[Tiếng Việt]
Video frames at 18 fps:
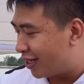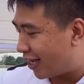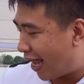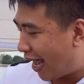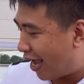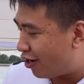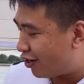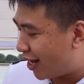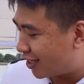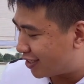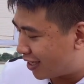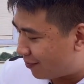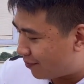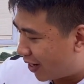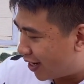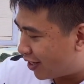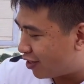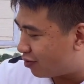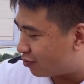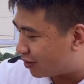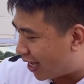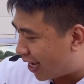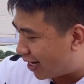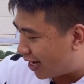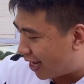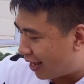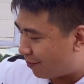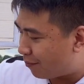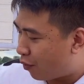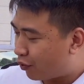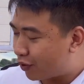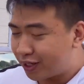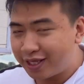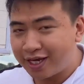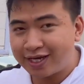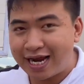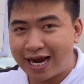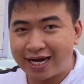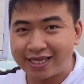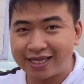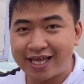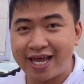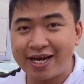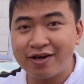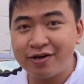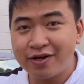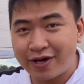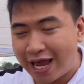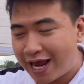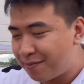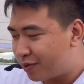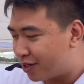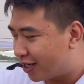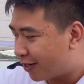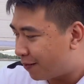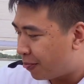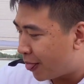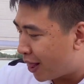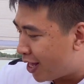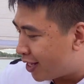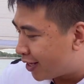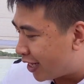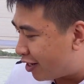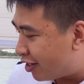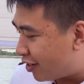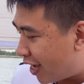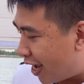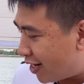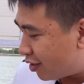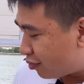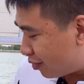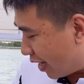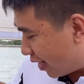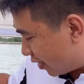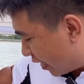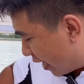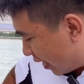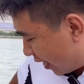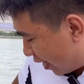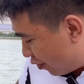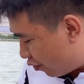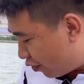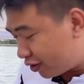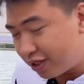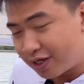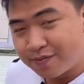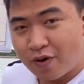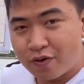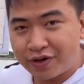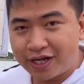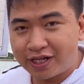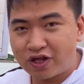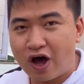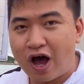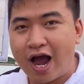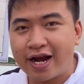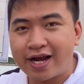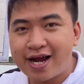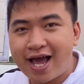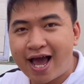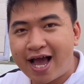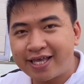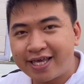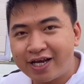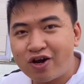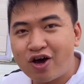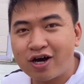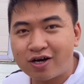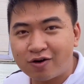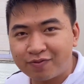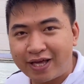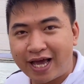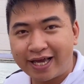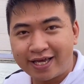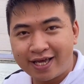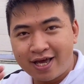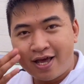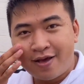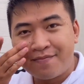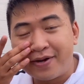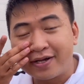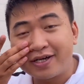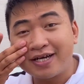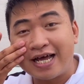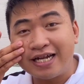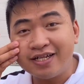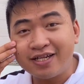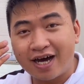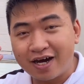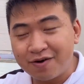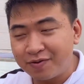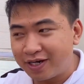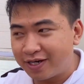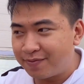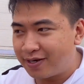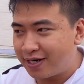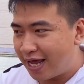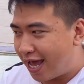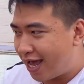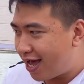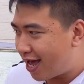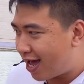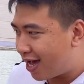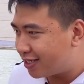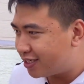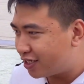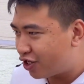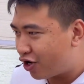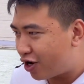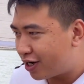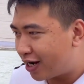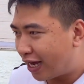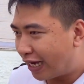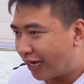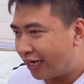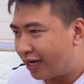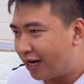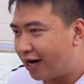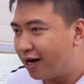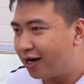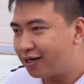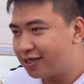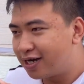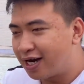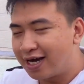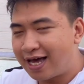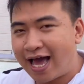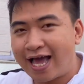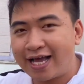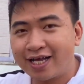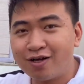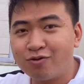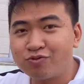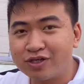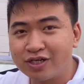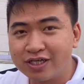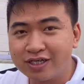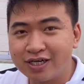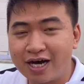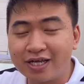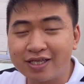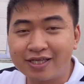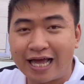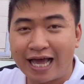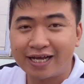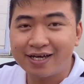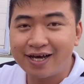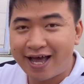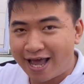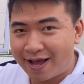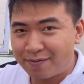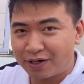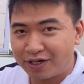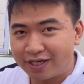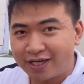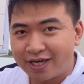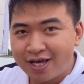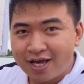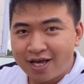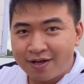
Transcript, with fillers: Thì hãng họ đã trang bị cho chúng ta là một cái chức năng là T W S mọi người. T W S chúng ta có thể kết nối từ một điện thoại ra hai chiếc loa không dây. Mình có đánh thử mọi người, mình để hai chiếc loa này ở gần hai cái góc tường ở tại cửa hàng mọi người.